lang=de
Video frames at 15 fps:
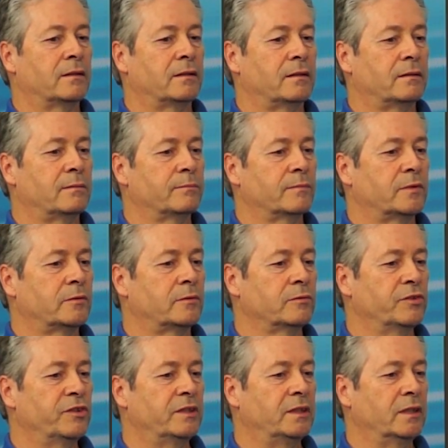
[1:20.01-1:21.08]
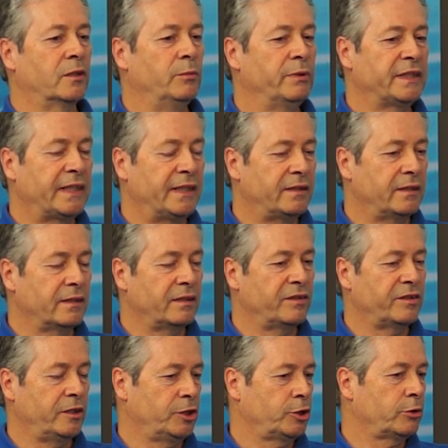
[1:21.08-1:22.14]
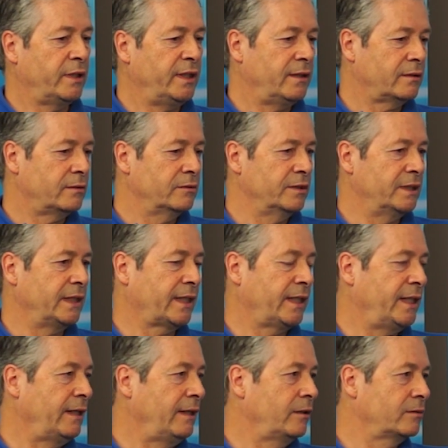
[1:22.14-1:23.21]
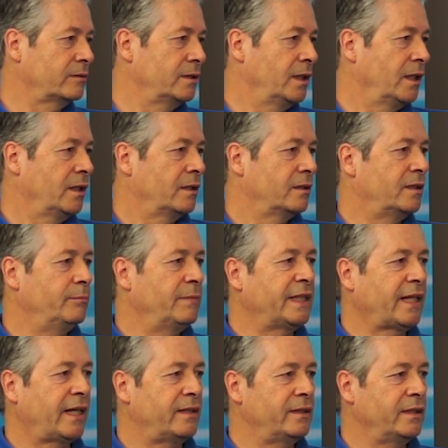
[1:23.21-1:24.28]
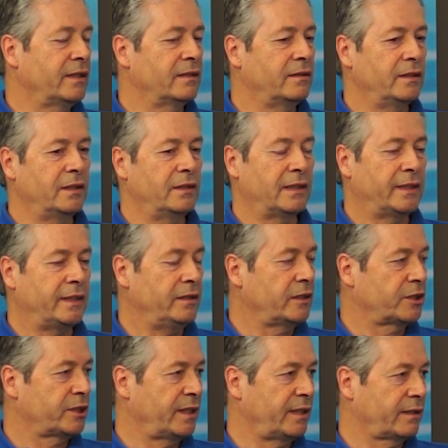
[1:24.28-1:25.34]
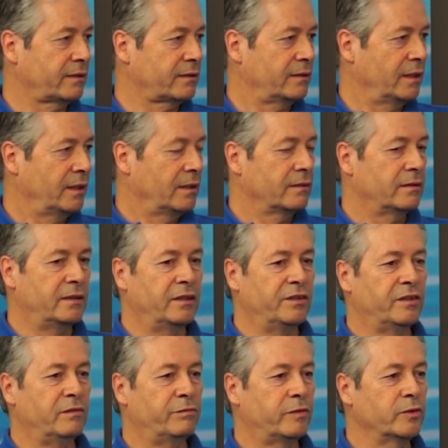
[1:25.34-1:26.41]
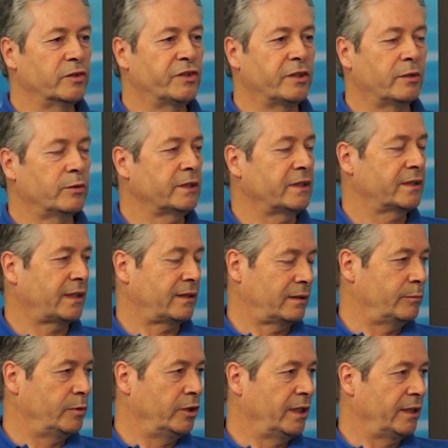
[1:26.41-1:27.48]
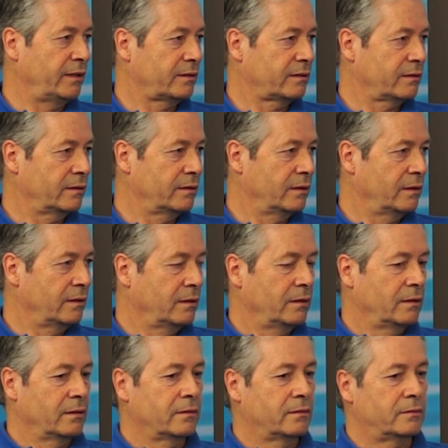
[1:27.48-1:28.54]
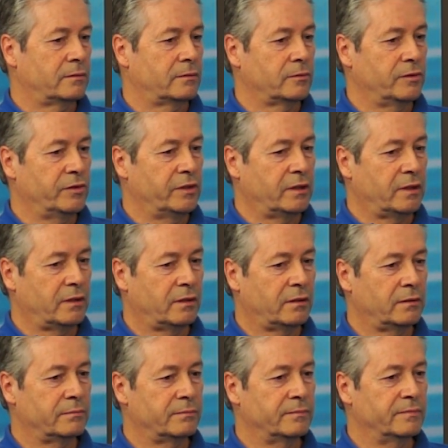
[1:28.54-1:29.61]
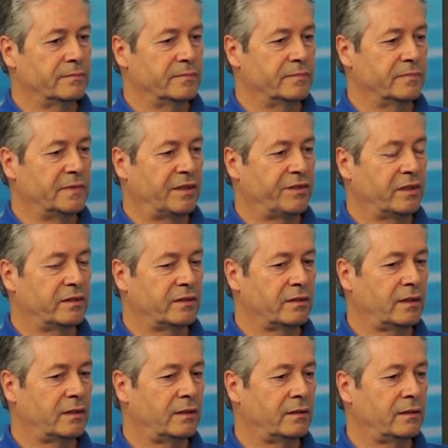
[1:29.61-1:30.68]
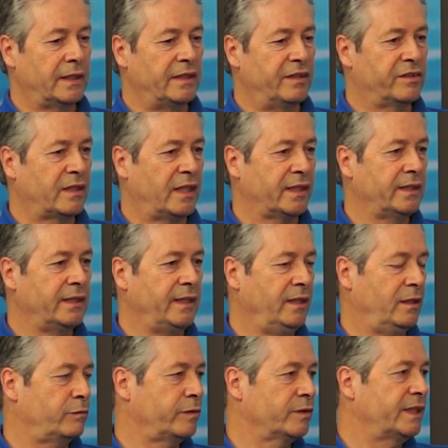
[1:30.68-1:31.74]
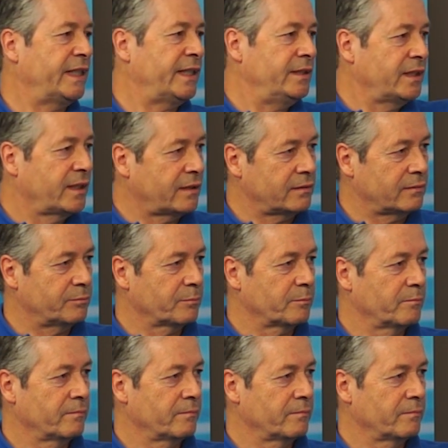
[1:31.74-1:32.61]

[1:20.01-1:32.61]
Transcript: Ähm, und die Kybernetik ist die Steuerung, die Regelung, die Mechanik, die dahinter steckt, die diese Funktionen dann ermöglicht. Und ähm, das ist äh, eine Sache eher von Technikern.